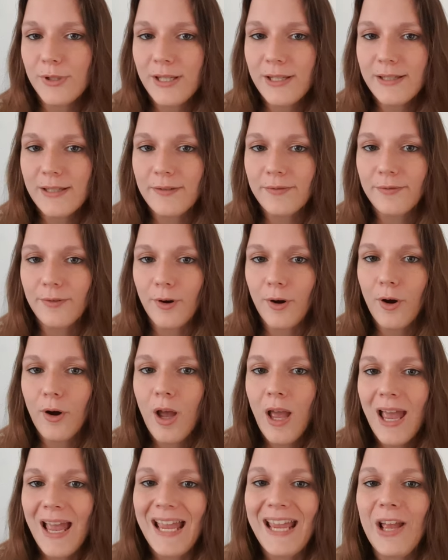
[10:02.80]
ses efforts
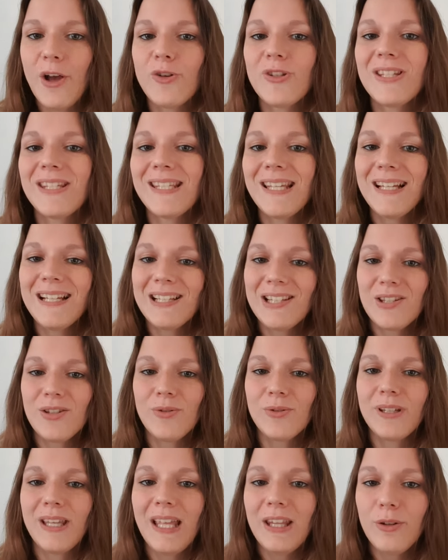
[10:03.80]
et en
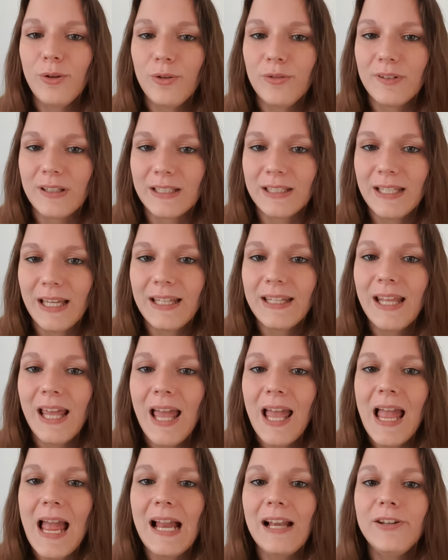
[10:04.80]
584,
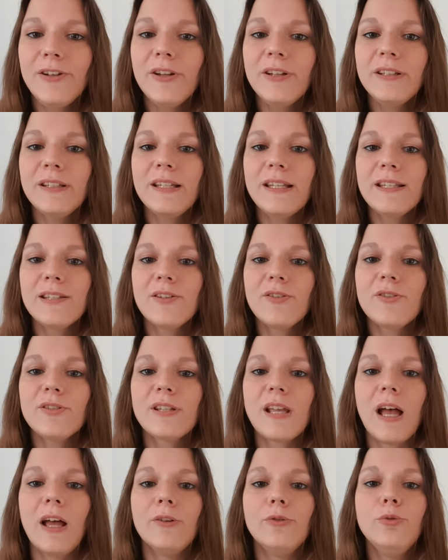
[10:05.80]
elle donne
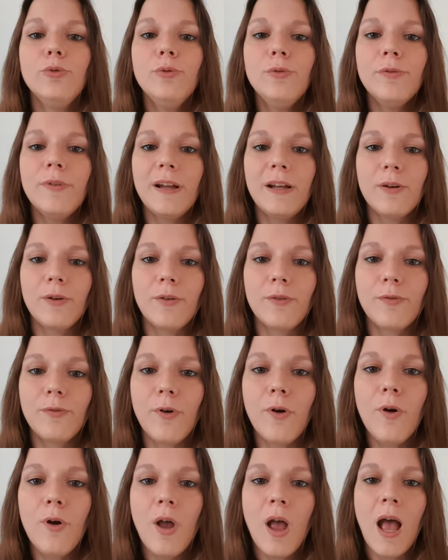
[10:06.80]
naissance à un nouvel
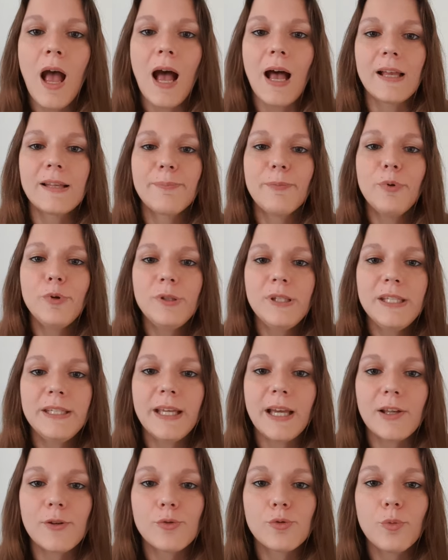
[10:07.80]
enfant, un petit
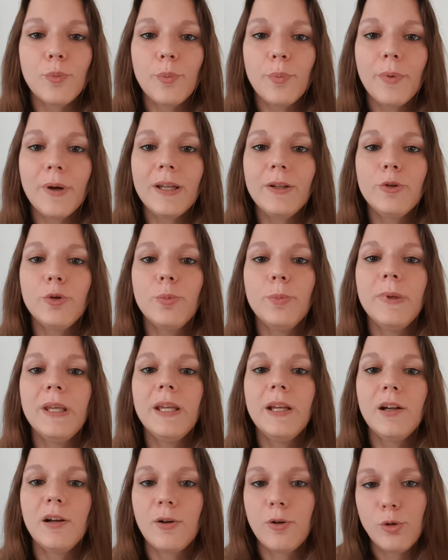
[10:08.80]
garçon
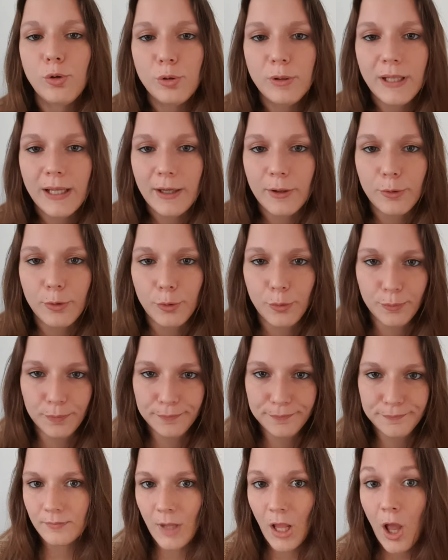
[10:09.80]
prénommé Clotaire II.
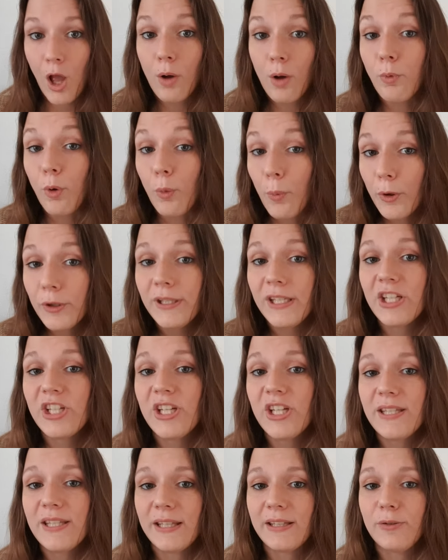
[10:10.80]
Pour
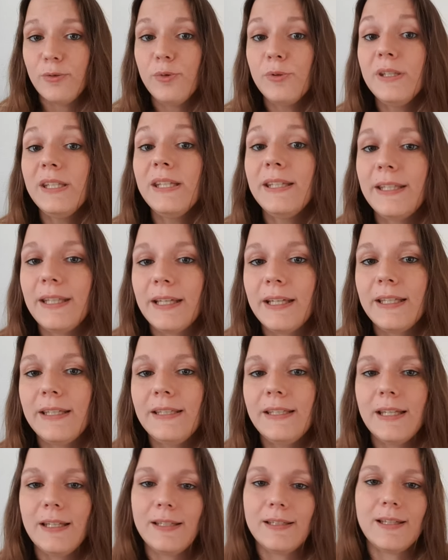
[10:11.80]
protéger cet unique
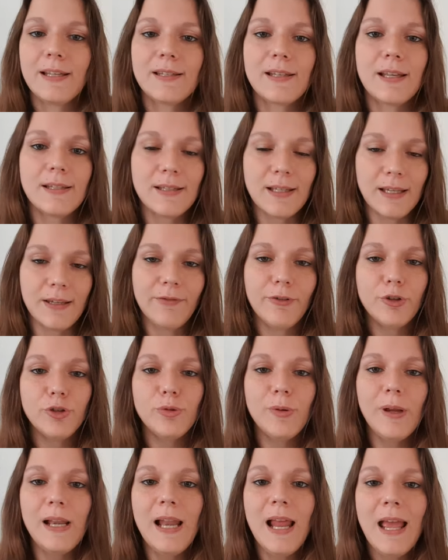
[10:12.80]
héritier des assassins
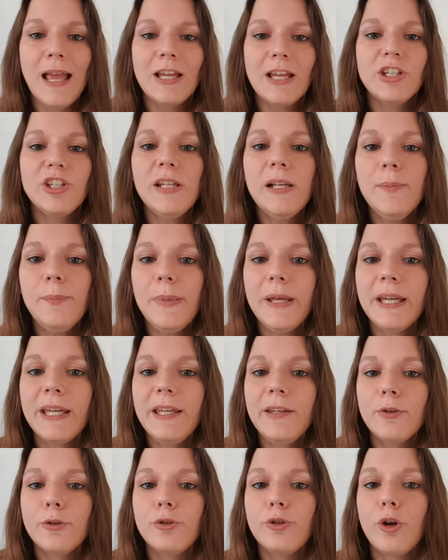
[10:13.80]
éventuels,
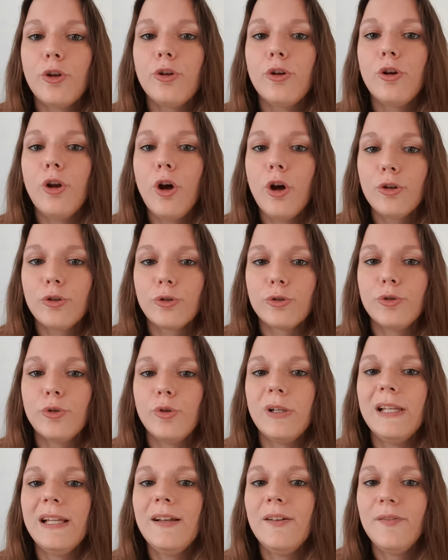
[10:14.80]
Chilpéric donne l'ordre de
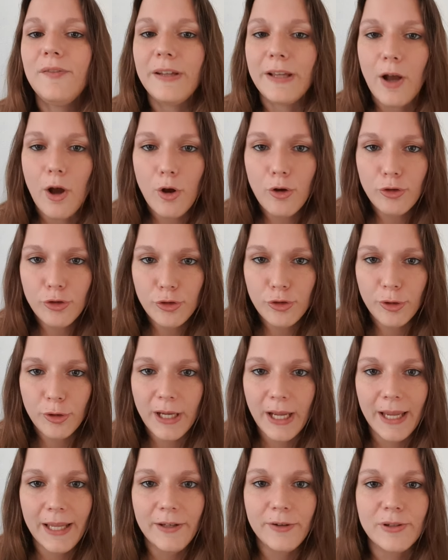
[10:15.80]
l'élever en
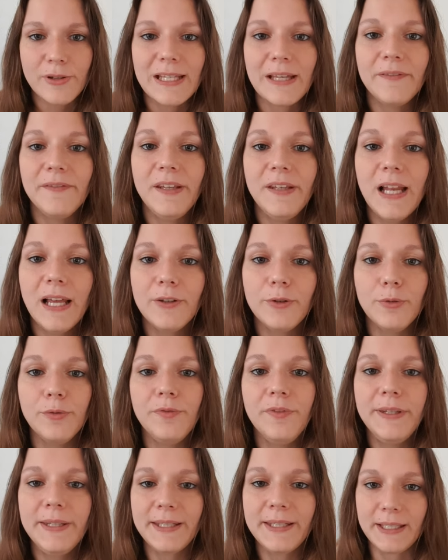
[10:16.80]
secret dans sa villa de
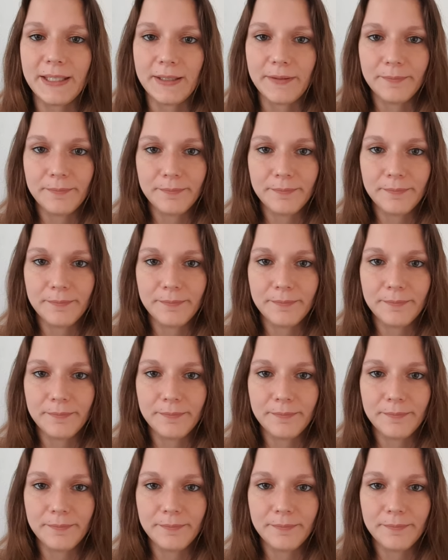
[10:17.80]
Vitry.